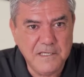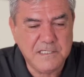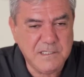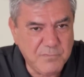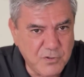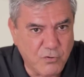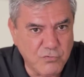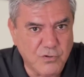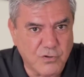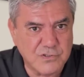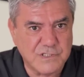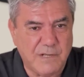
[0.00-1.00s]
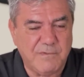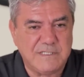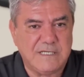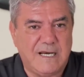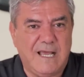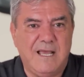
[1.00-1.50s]
2019'da
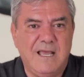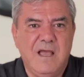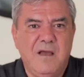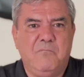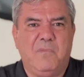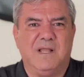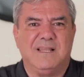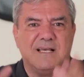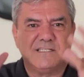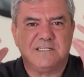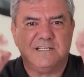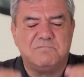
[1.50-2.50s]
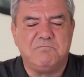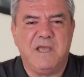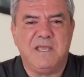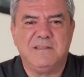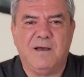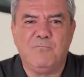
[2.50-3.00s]
mesela Malazgirt
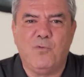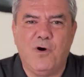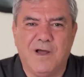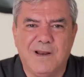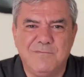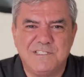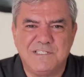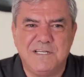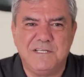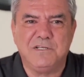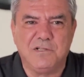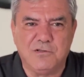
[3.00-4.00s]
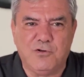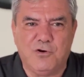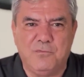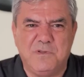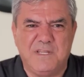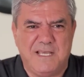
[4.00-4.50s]
Meydan Muharebesi'nin yıl
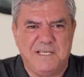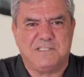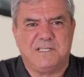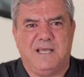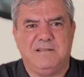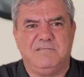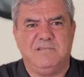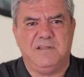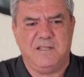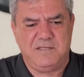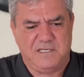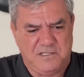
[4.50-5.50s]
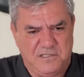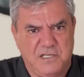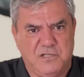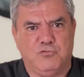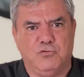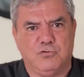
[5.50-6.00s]
dönümünde izah etti. Dedi ki
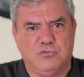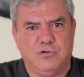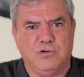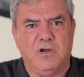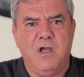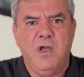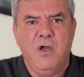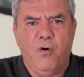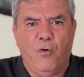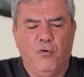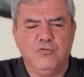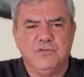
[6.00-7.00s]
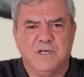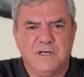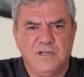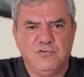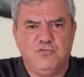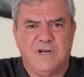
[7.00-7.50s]
dik durduk,
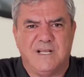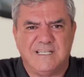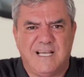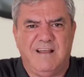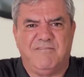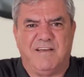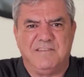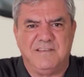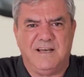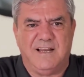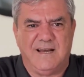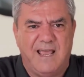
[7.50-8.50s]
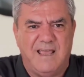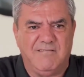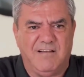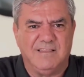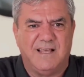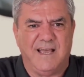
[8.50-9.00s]
onların küresel efendilerine
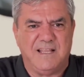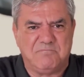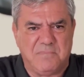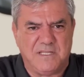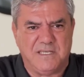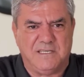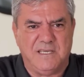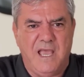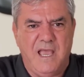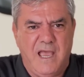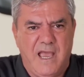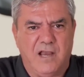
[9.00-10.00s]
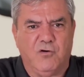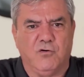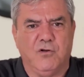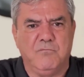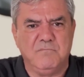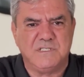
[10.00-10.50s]
eyvallah etmedik,
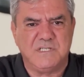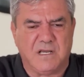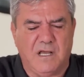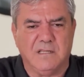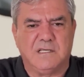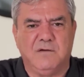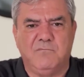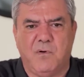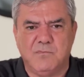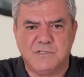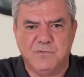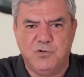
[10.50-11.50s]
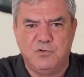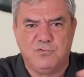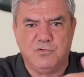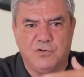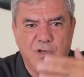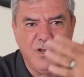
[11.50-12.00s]
ekonomimizi, kalkınmamızı
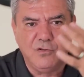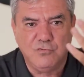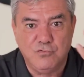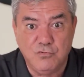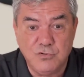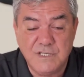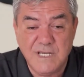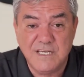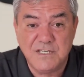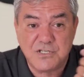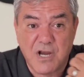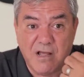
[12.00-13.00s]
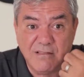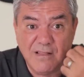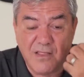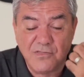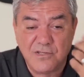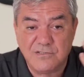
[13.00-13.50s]
büyüttük, Türkiye'yi
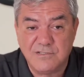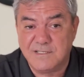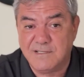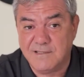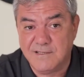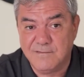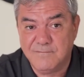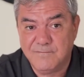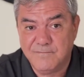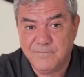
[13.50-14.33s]
şahlandırdık dedi.